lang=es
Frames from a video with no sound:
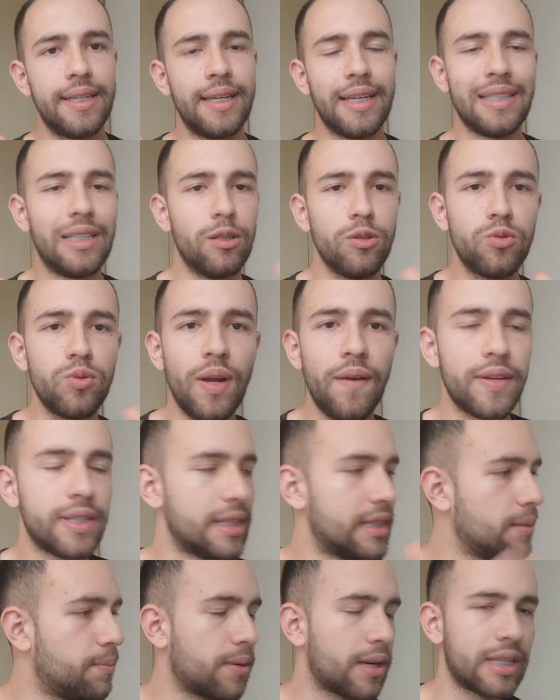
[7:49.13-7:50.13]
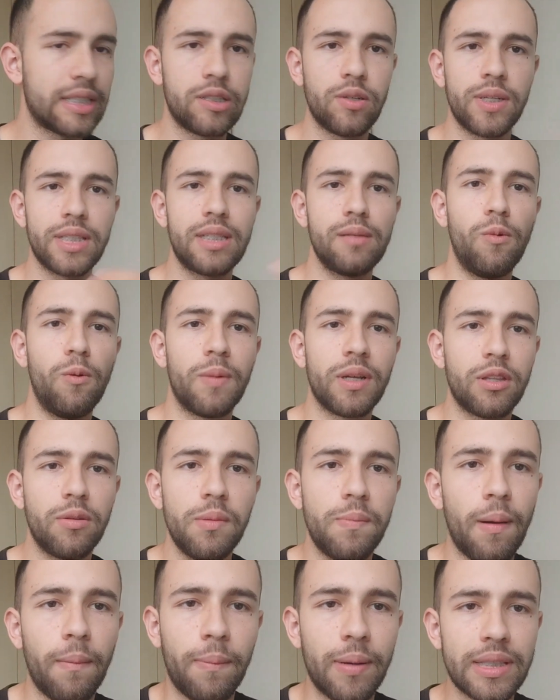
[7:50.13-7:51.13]
Dios es una belleza porque si yo en este momento mi
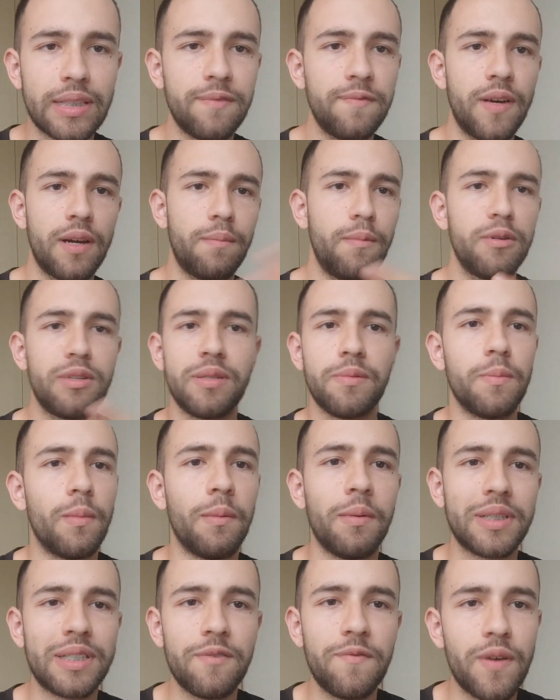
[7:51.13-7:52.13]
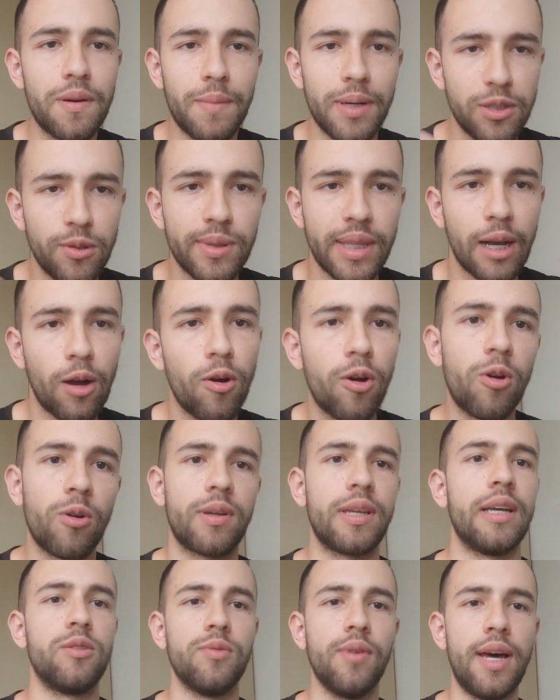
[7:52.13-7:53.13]
papá se enferma y si mi mamá se enferma, yo tengo con
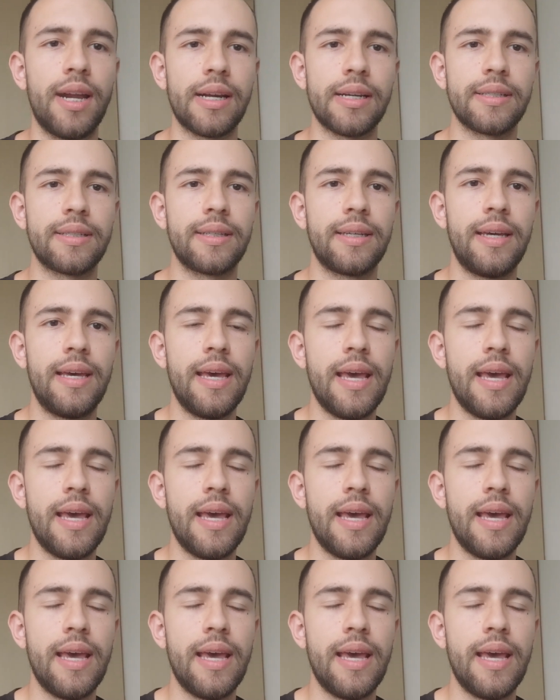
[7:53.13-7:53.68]
qué ayudarles.